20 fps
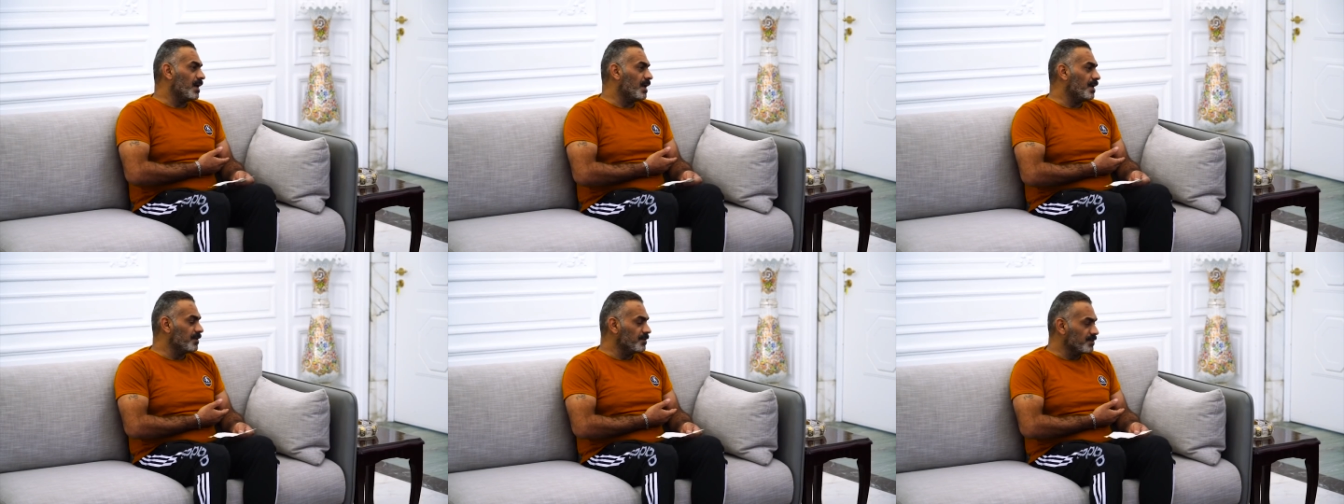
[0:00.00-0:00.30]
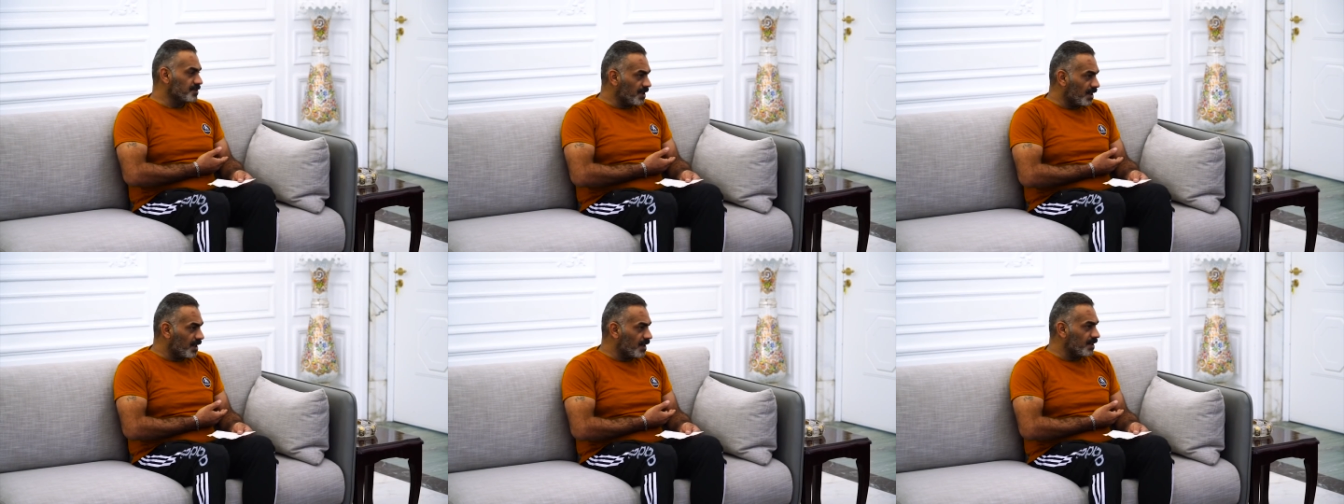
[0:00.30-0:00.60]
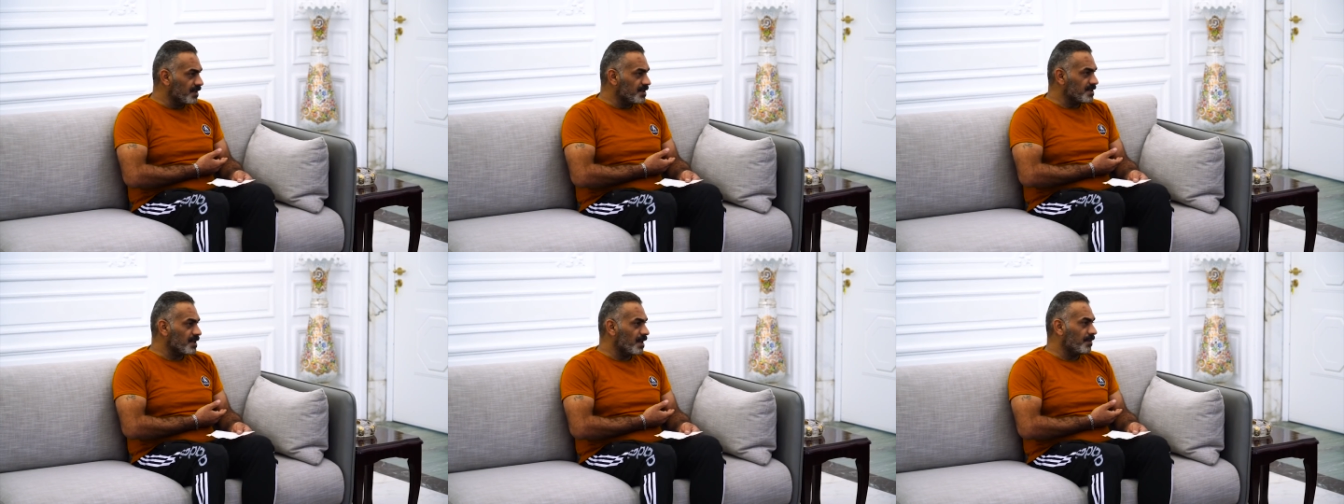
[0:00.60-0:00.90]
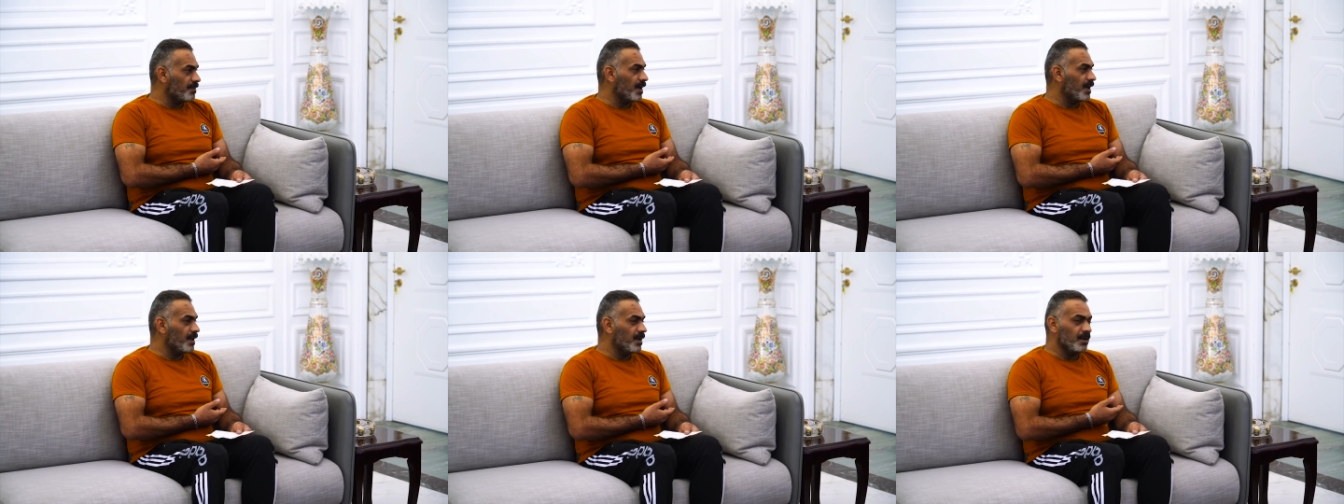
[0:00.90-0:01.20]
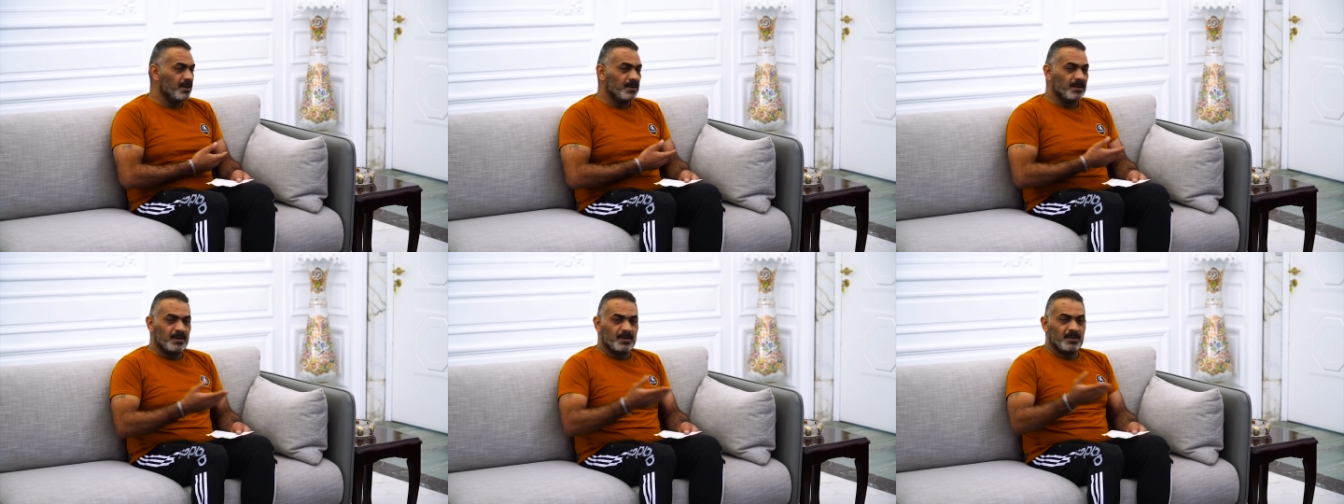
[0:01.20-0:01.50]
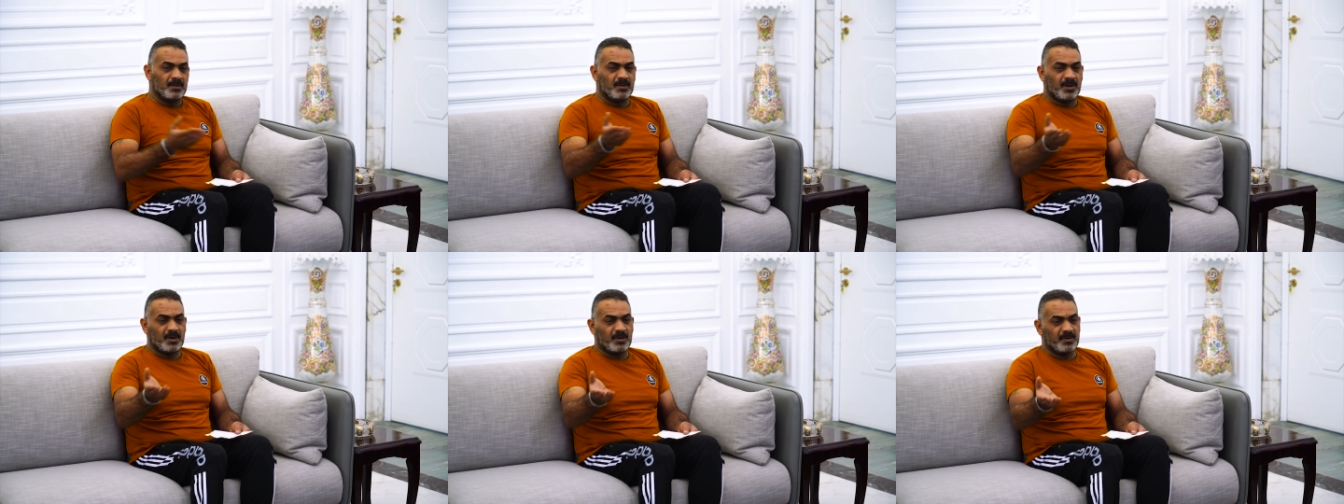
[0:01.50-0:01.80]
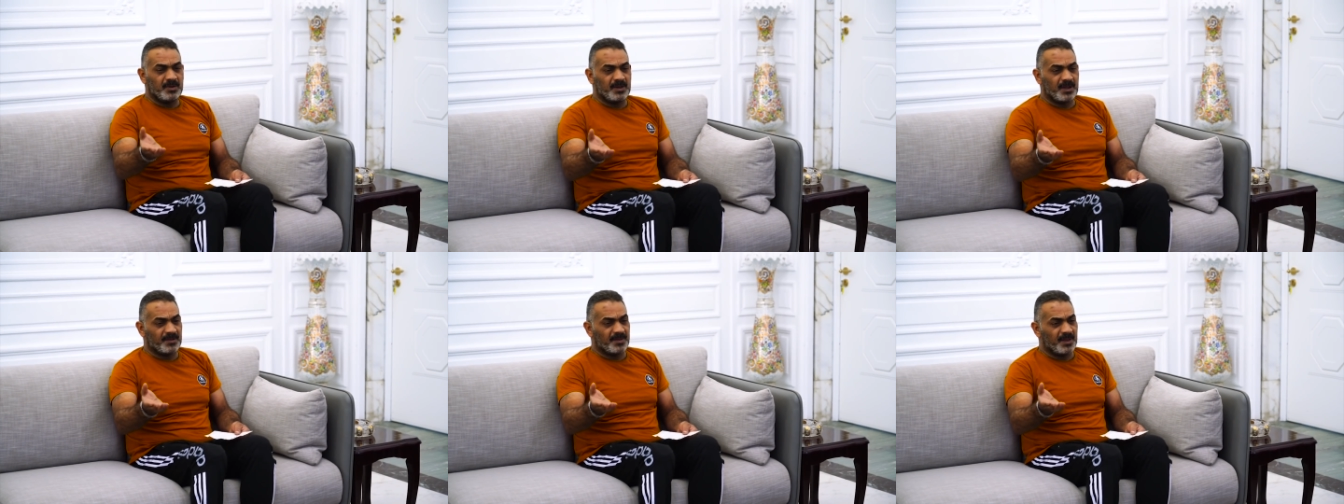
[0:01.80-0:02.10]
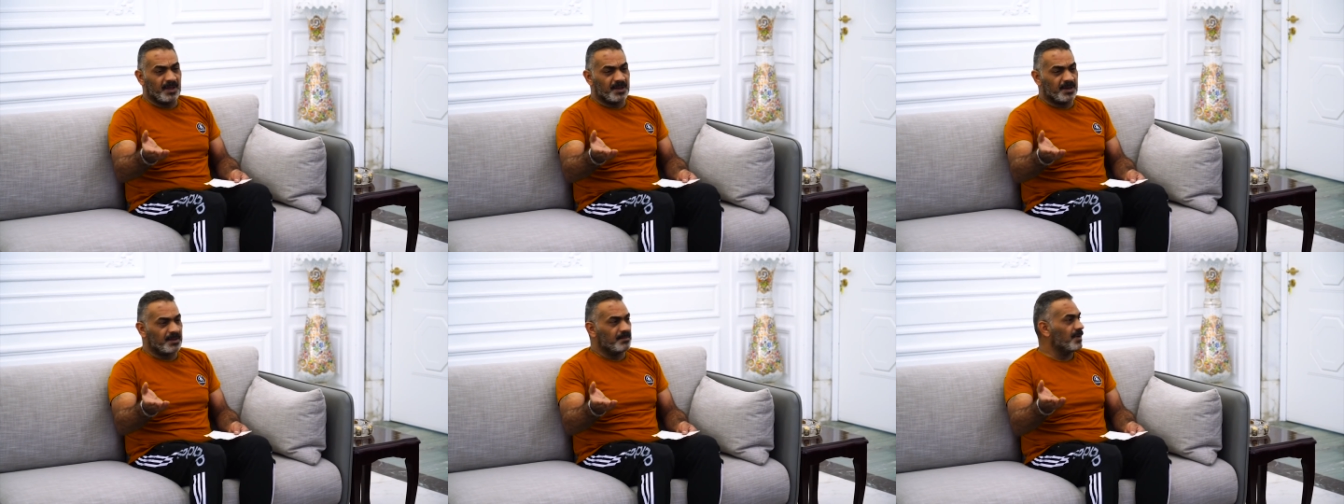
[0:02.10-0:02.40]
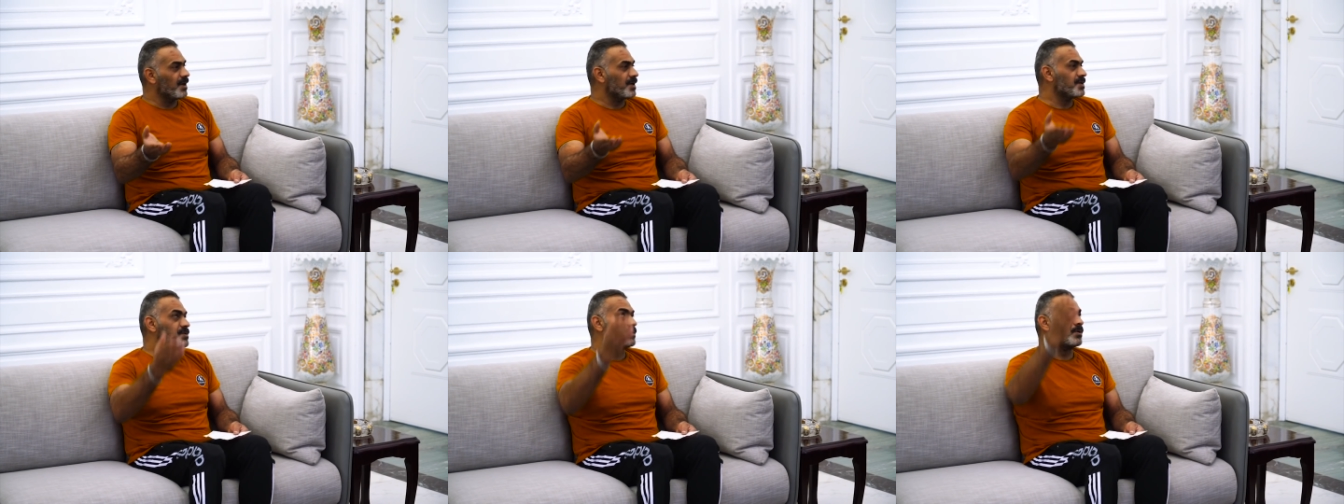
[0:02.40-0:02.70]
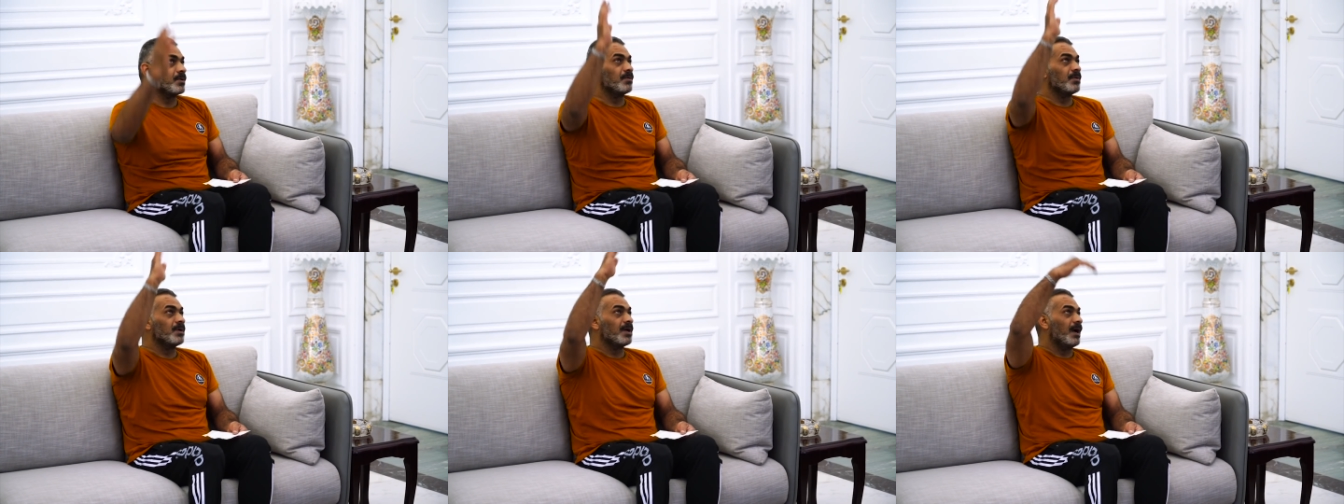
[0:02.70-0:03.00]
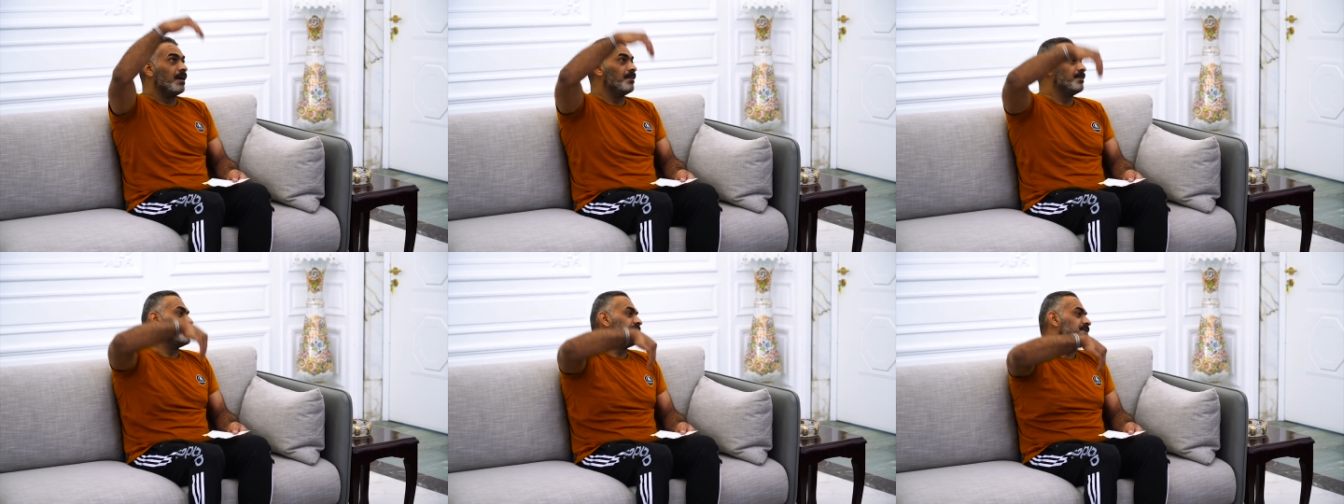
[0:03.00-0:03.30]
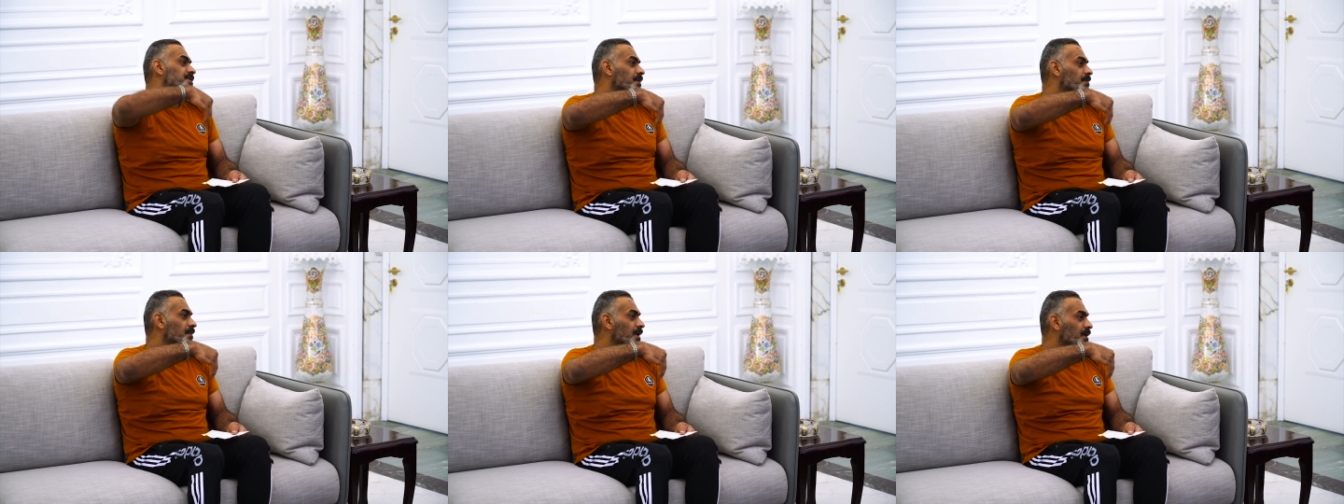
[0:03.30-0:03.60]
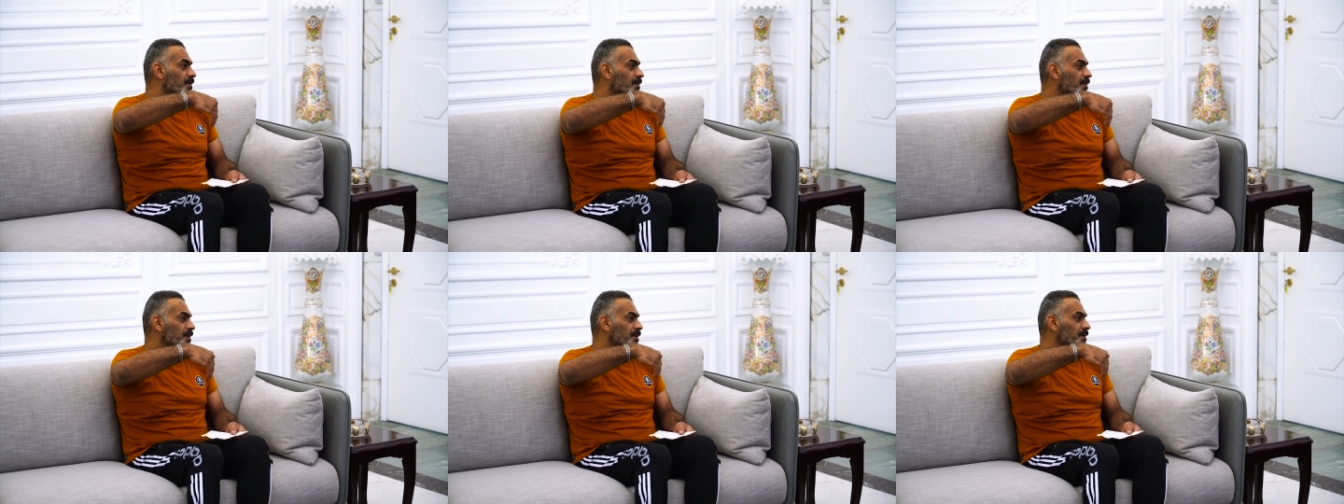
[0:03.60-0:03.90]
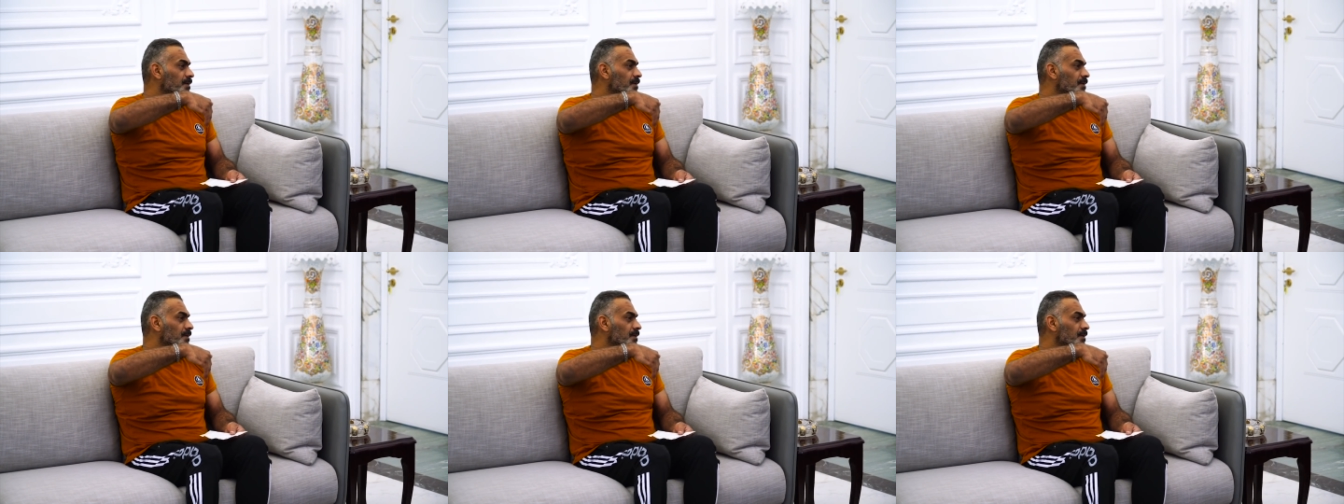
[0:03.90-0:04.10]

انا وجهالي سبعه واخويا ظهره مكسور وقع من الجمالون